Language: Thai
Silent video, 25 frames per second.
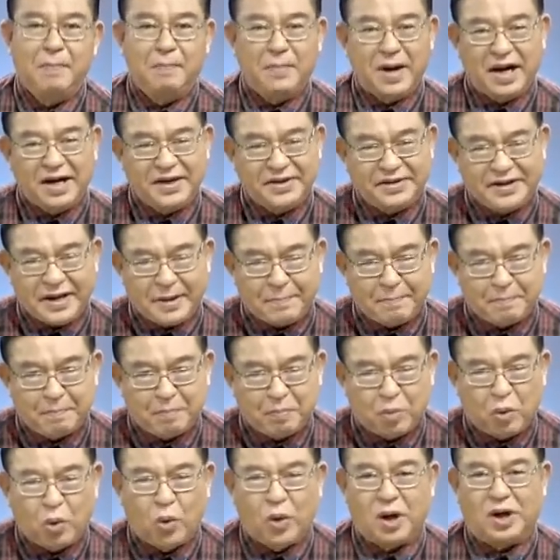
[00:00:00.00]
มันเจ็บ
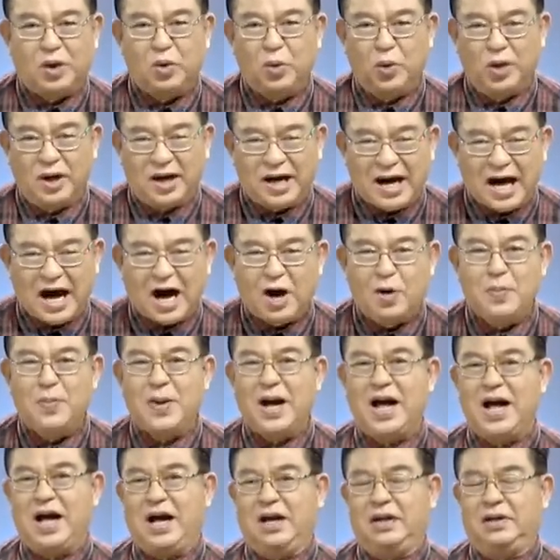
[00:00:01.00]
ปวดรวดร้าว
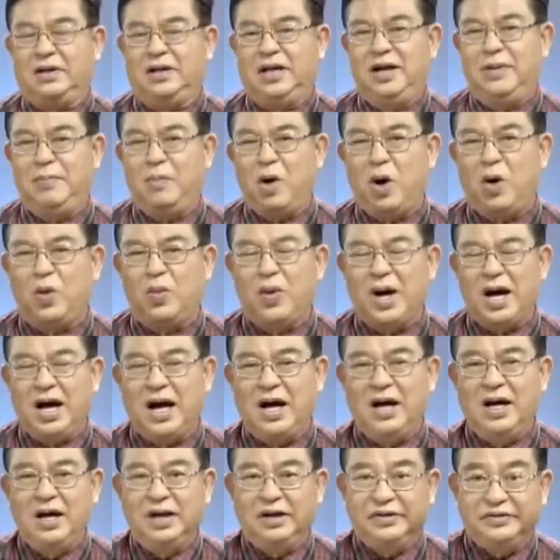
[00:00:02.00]
มาก ที่บอกว่า
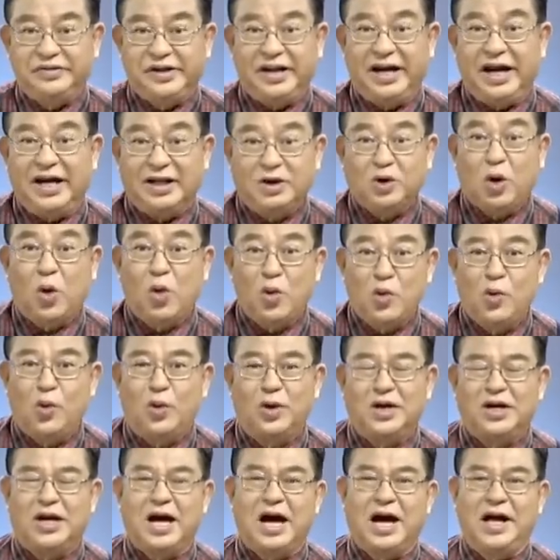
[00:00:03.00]
เสียตรงค
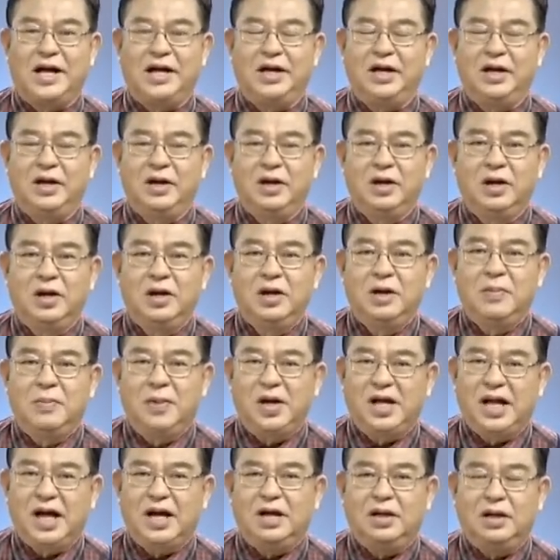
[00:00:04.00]
นไทย เพ
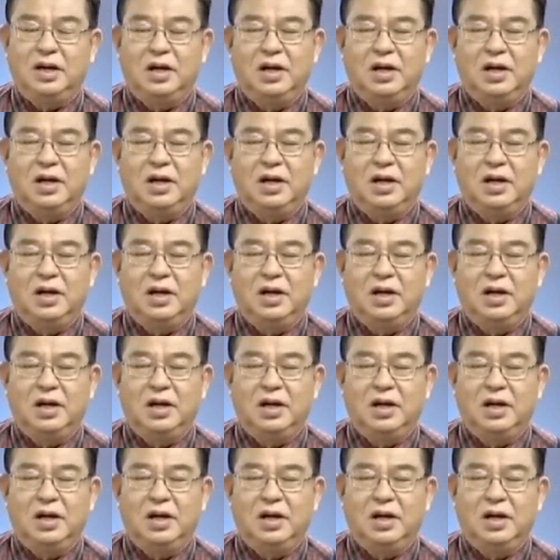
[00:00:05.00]
ราะฉะนั้น